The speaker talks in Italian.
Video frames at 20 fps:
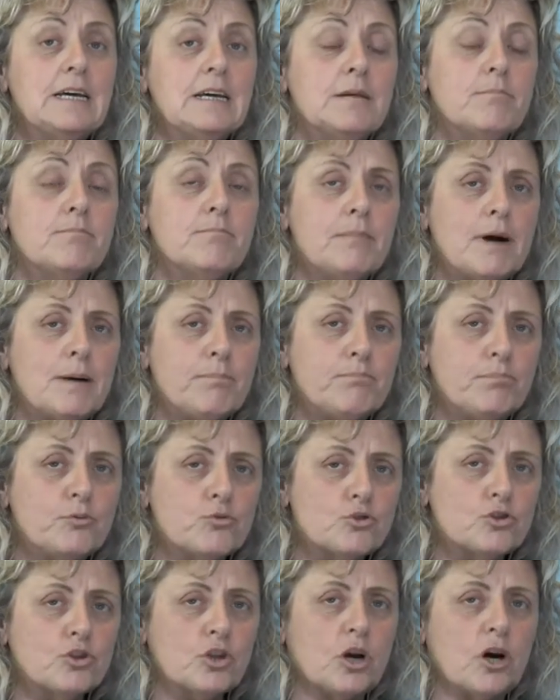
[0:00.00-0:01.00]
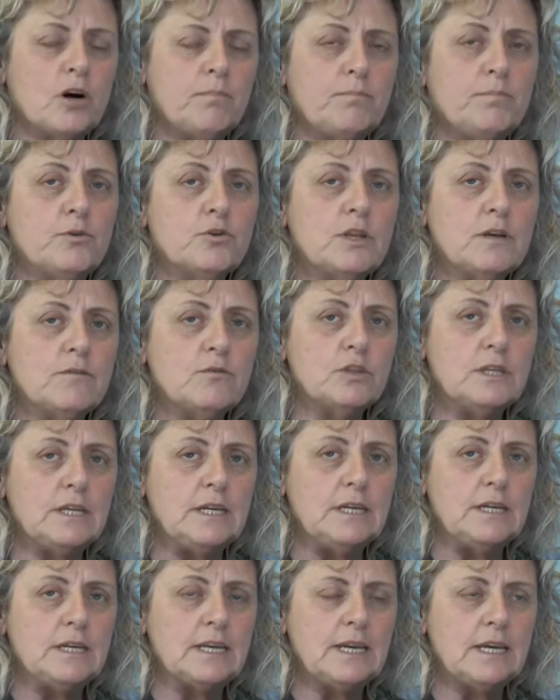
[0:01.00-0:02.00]
Ma purtroppo devo
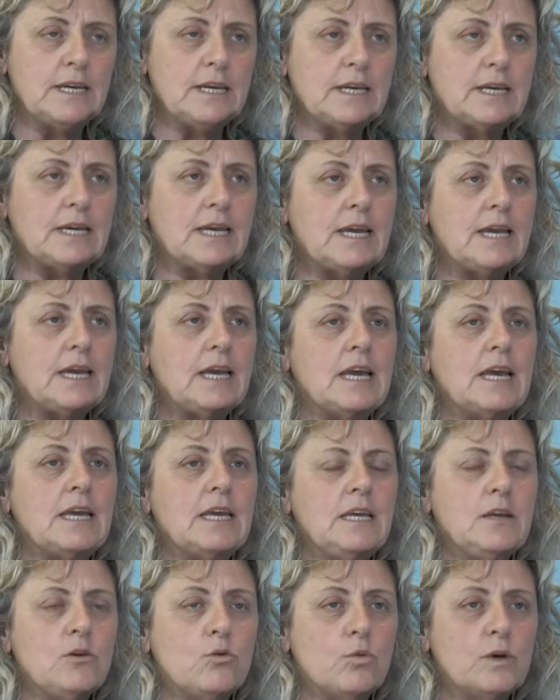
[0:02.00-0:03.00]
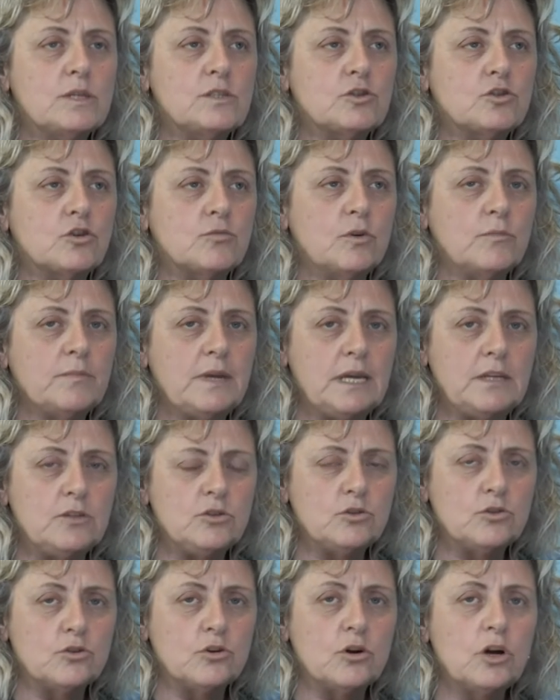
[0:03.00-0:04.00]
dire che in questo
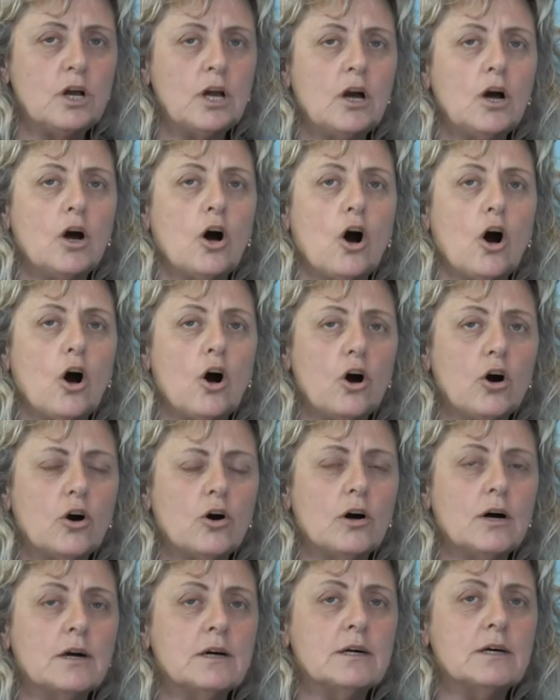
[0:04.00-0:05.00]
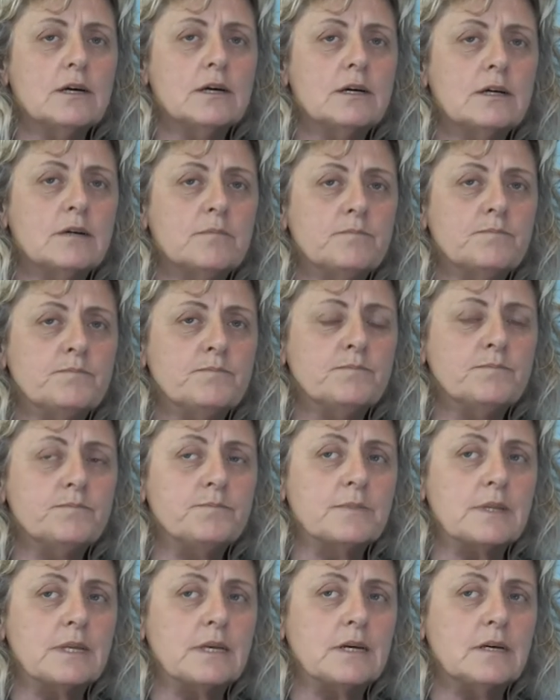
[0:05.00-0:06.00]
momento ho ehm,
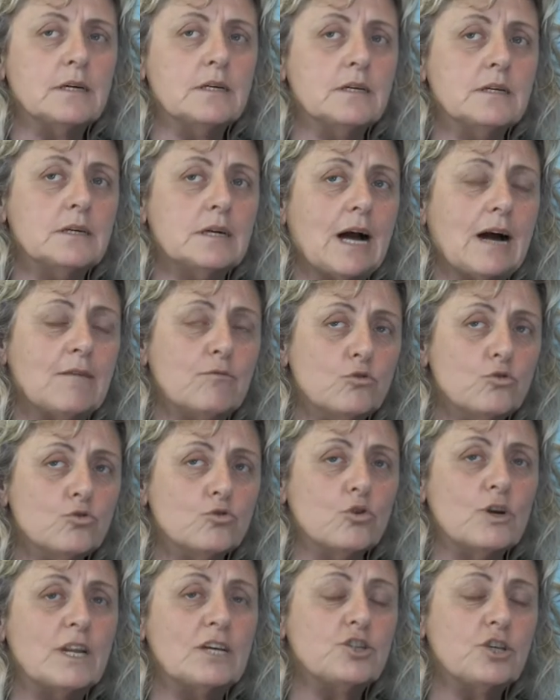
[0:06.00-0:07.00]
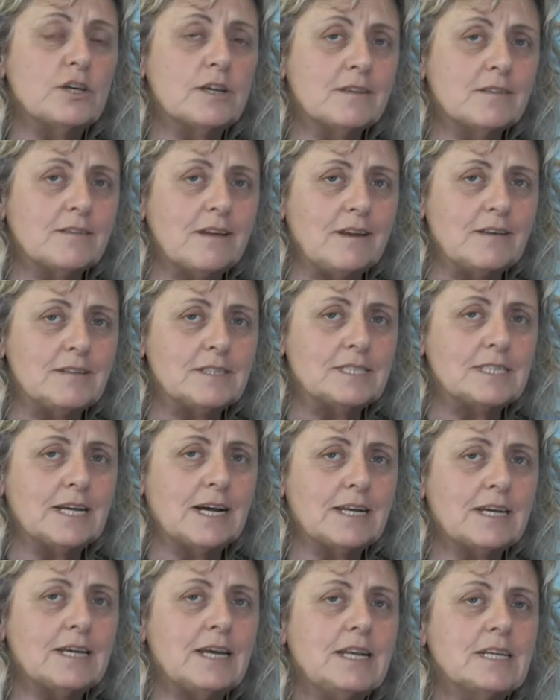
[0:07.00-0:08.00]
eh, avuto la
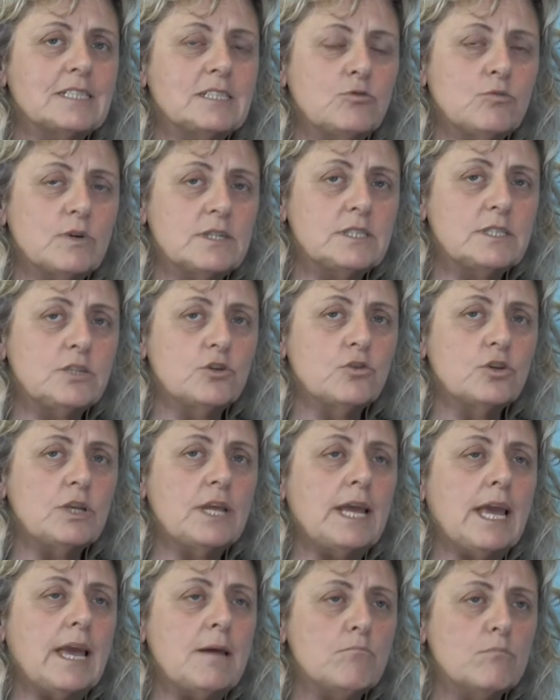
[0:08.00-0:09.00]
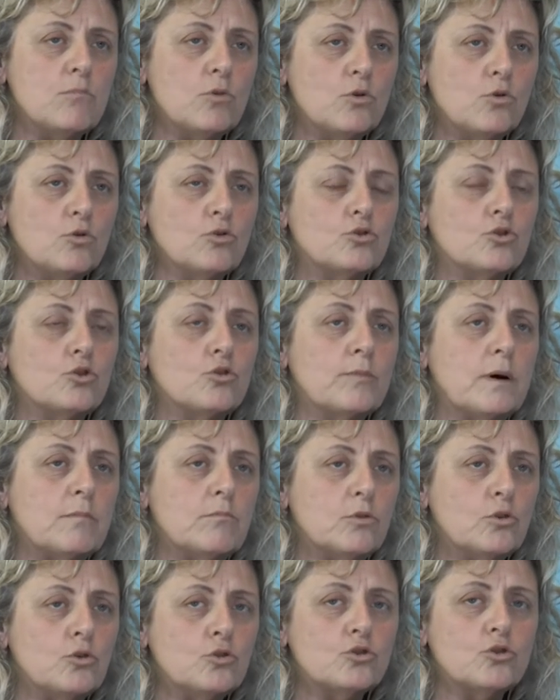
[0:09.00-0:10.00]
certezza che la situazione è molto ma
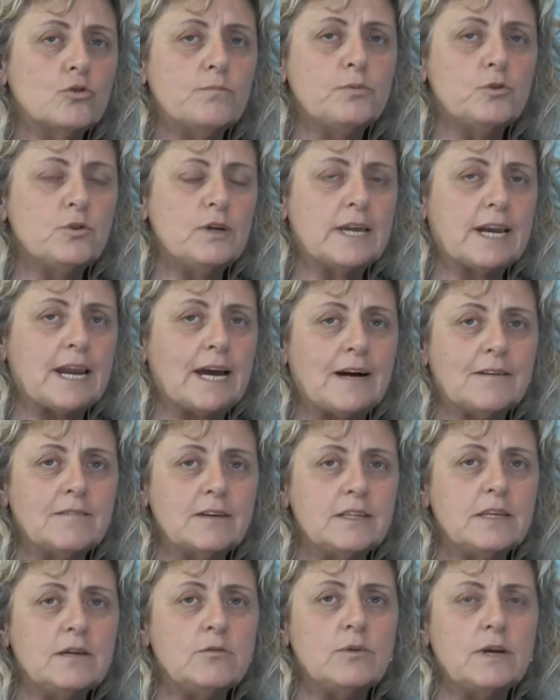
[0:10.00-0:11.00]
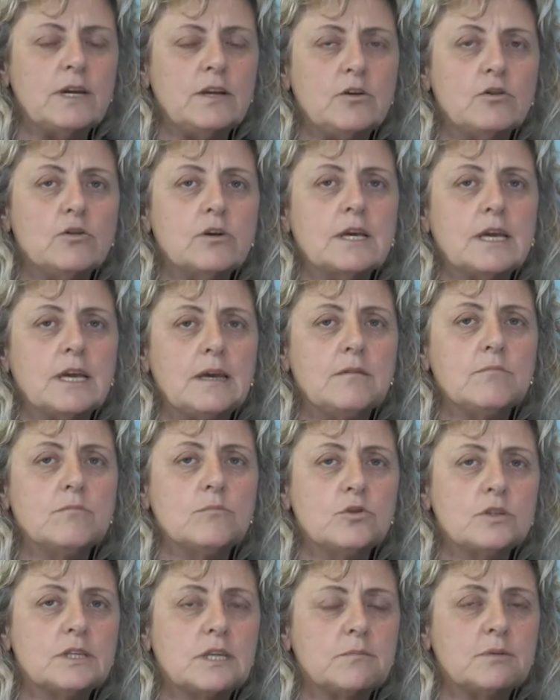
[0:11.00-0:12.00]
molto più grave di quello che
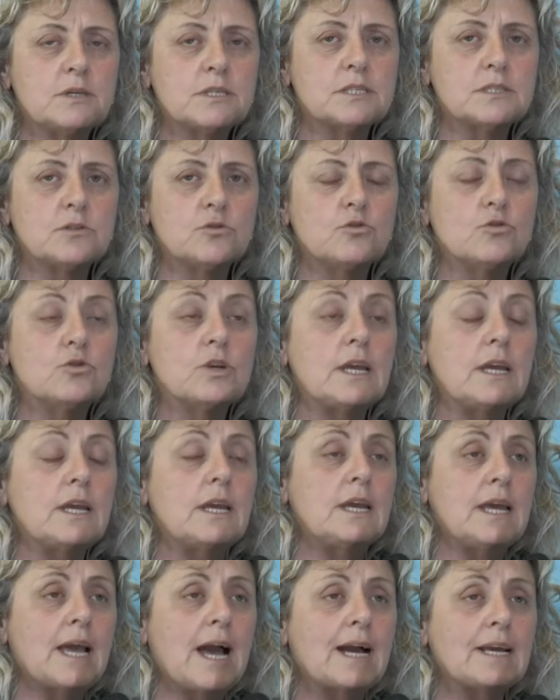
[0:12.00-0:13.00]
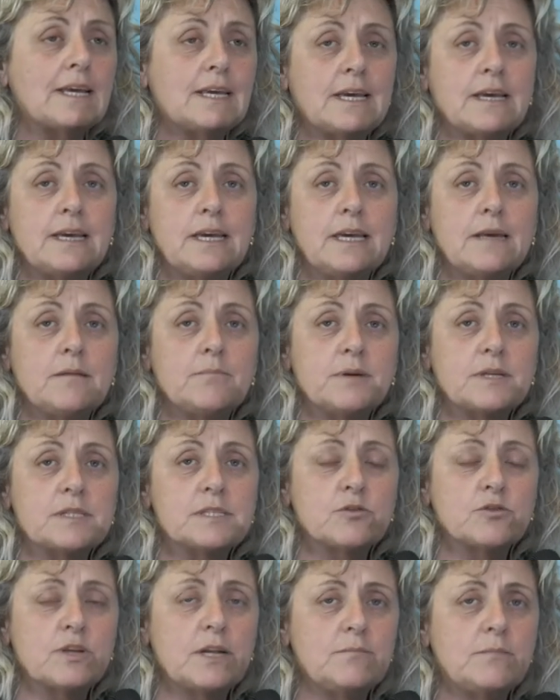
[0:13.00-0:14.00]
molte persone e anche
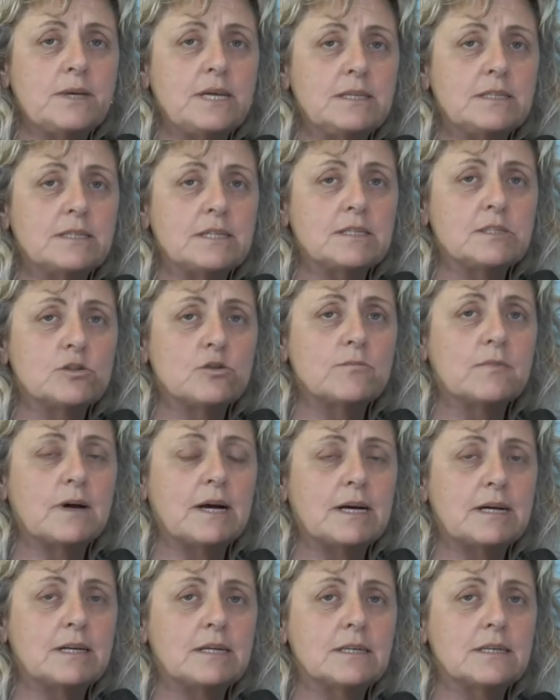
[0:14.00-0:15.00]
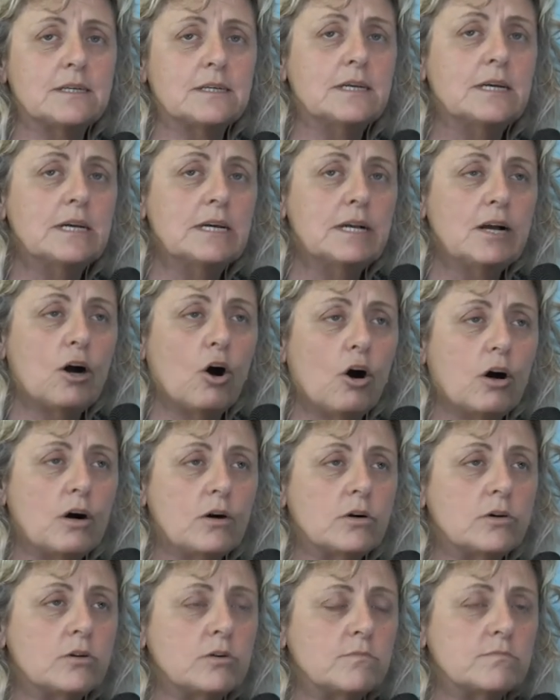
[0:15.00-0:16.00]
personalmente insomma eh,
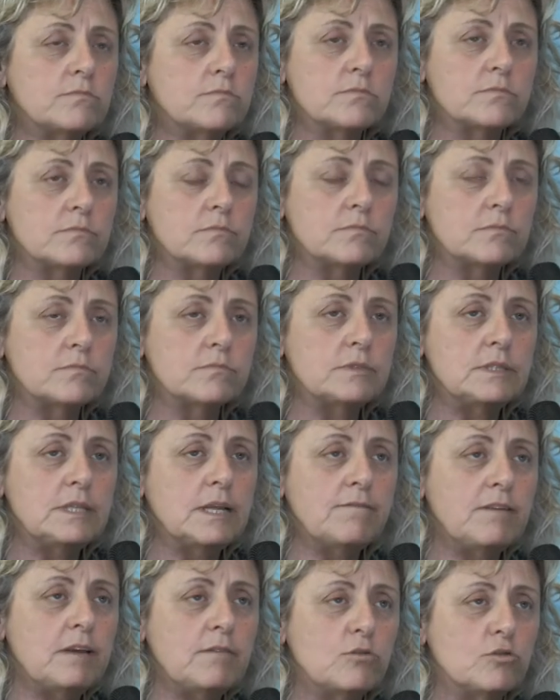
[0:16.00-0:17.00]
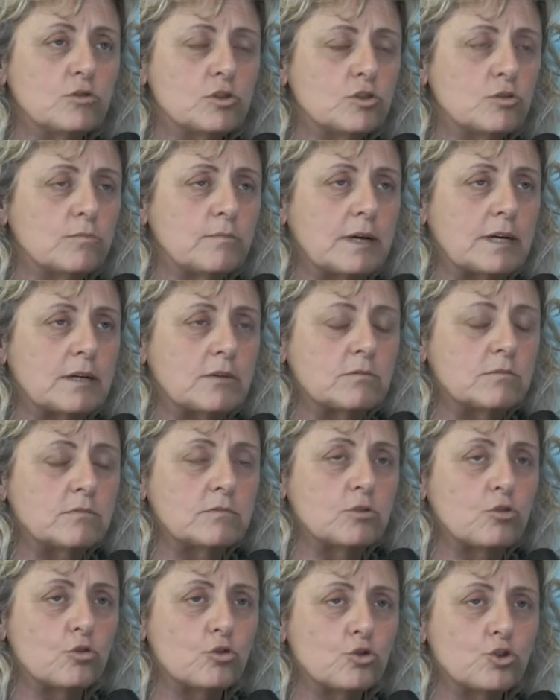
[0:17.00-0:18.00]
ho, mm, ne avevo insomma
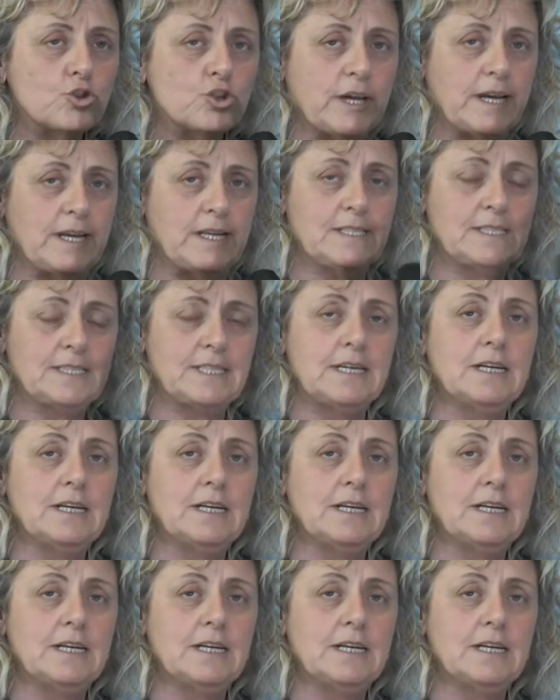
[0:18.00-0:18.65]
mm, conoscenza.